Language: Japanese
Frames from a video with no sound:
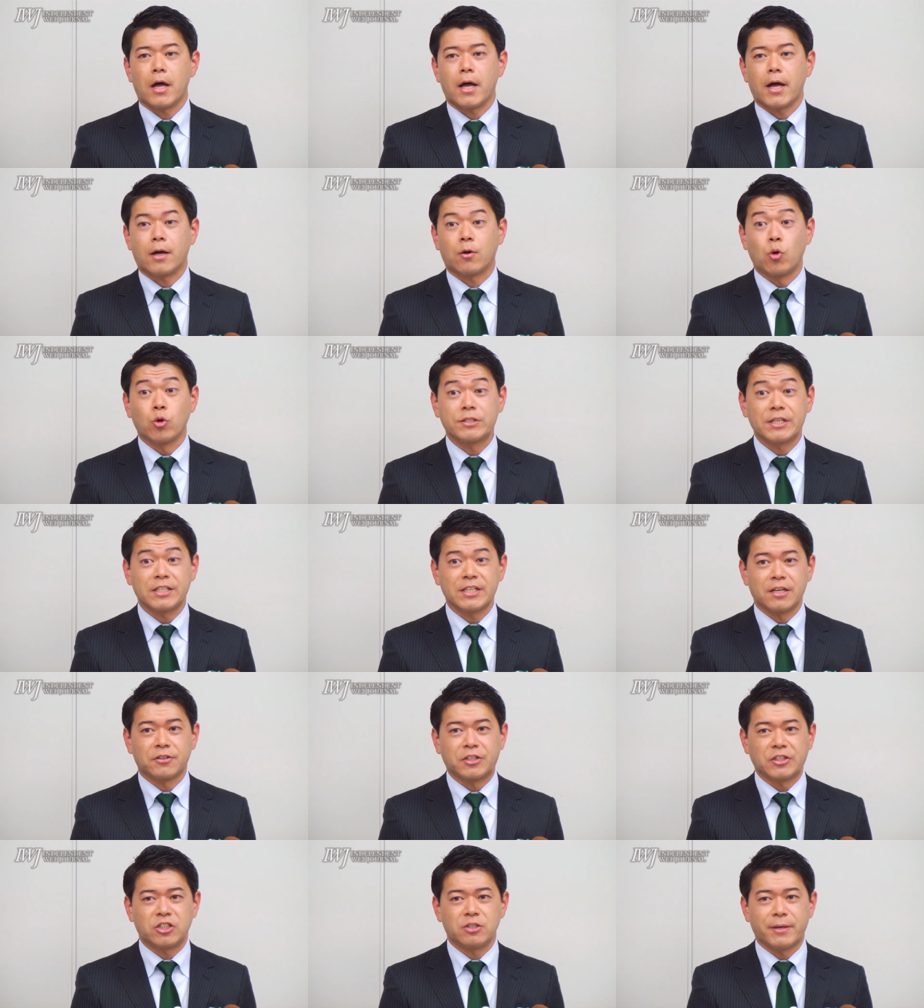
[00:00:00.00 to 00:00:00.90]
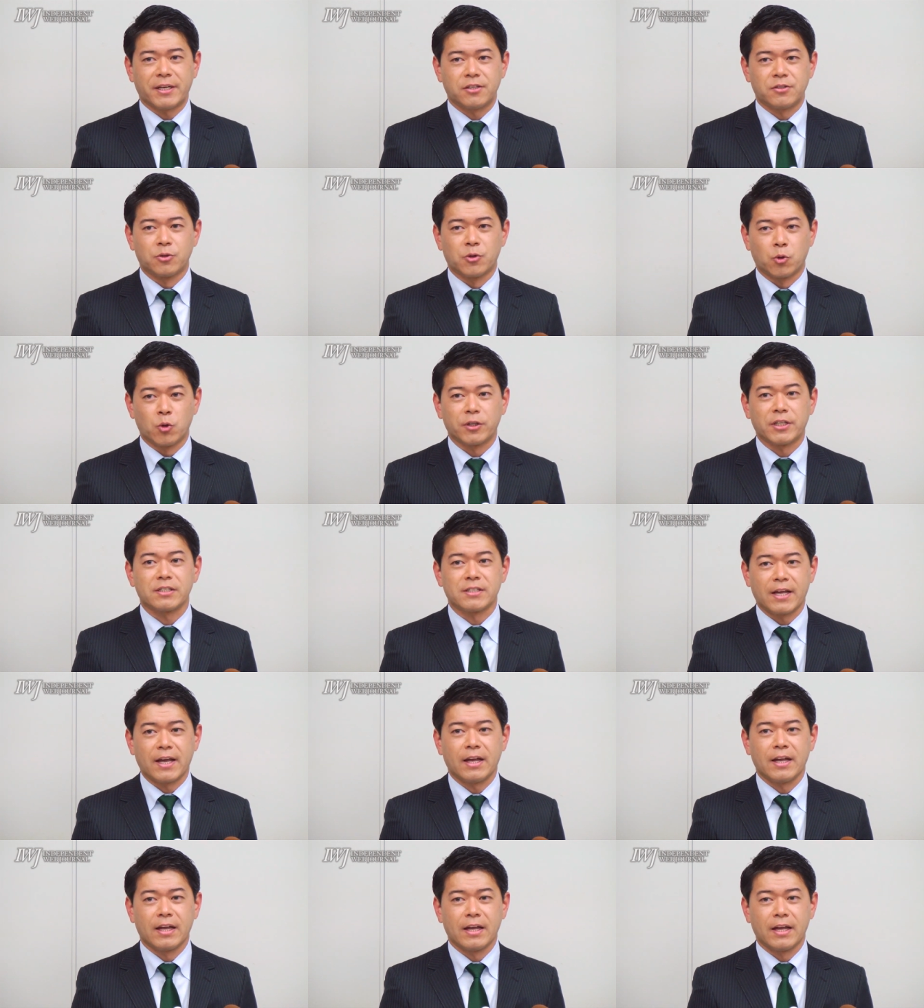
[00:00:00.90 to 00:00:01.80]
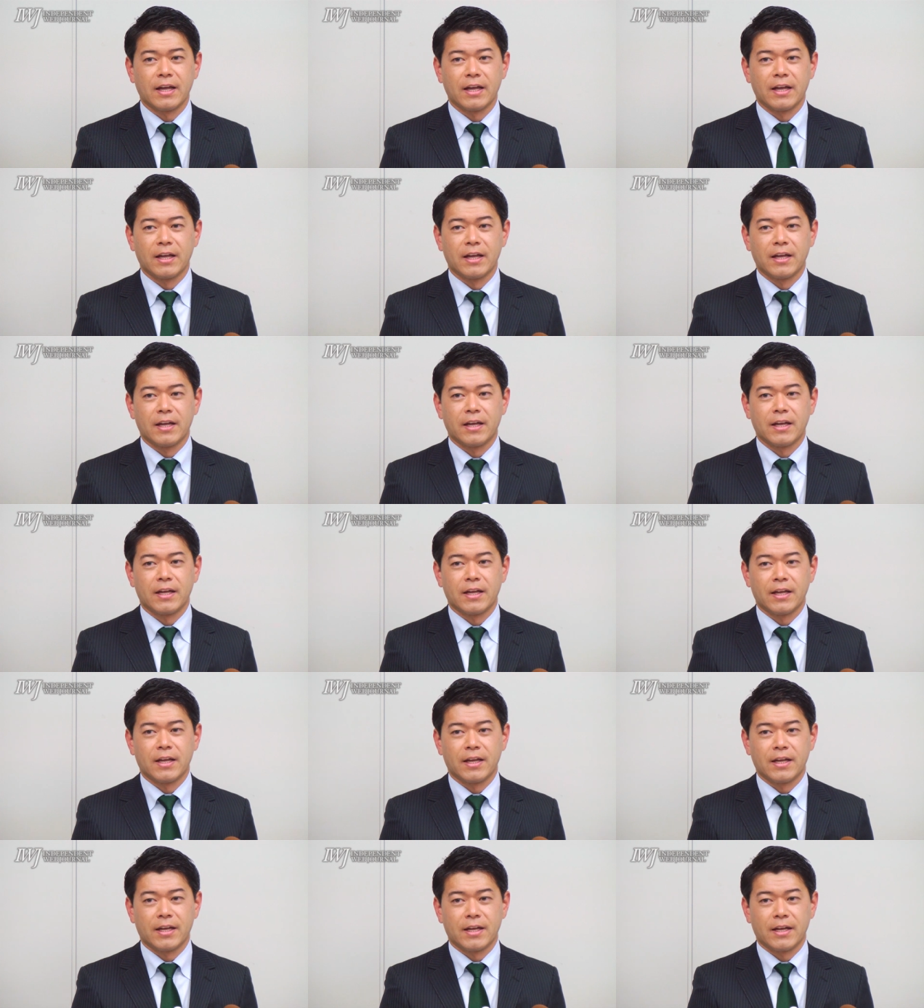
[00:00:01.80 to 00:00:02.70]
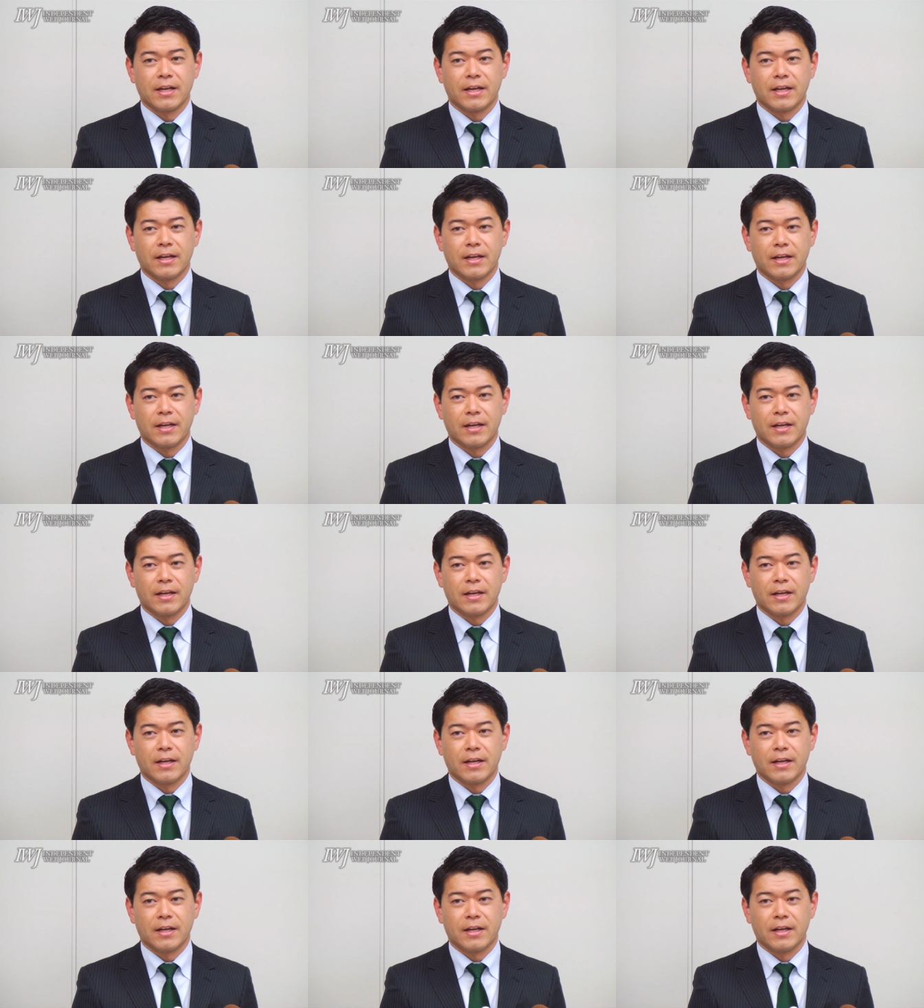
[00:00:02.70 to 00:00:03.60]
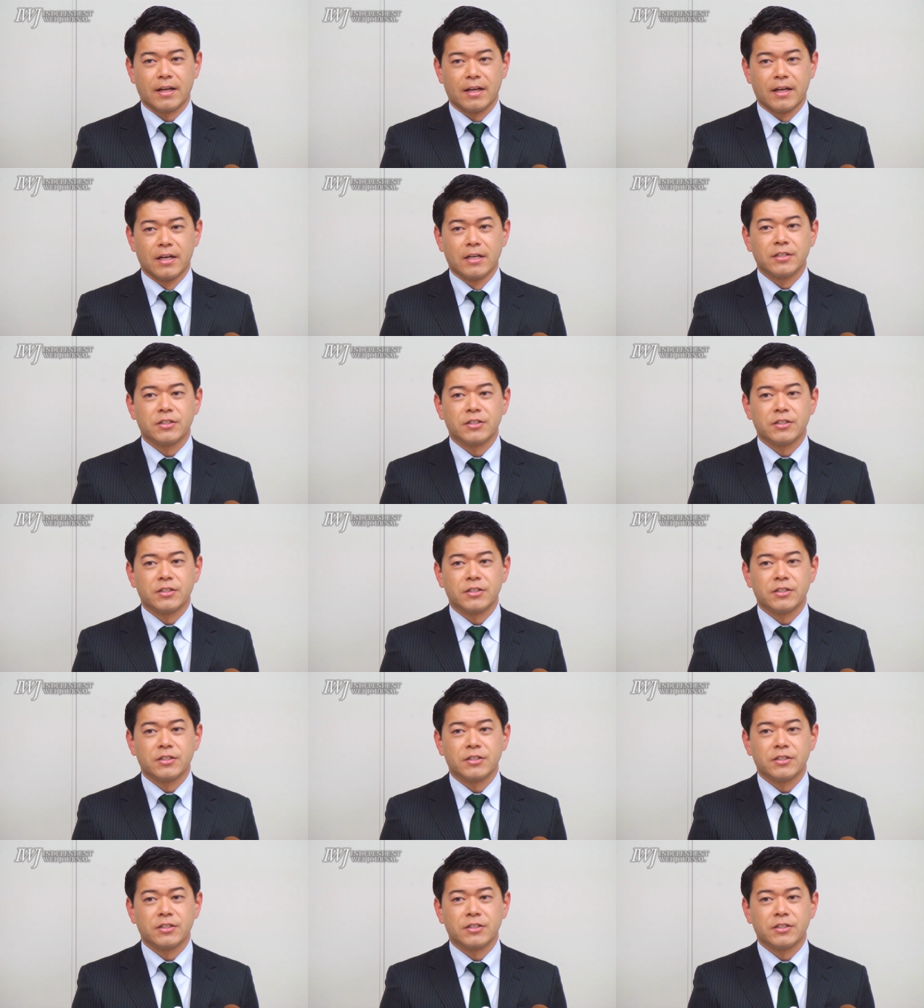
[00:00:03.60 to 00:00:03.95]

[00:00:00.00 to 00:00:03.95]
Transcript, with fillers: ああ国政じゃなくて千葉一区の方ですね、まあ、千葉一区の選挙を通して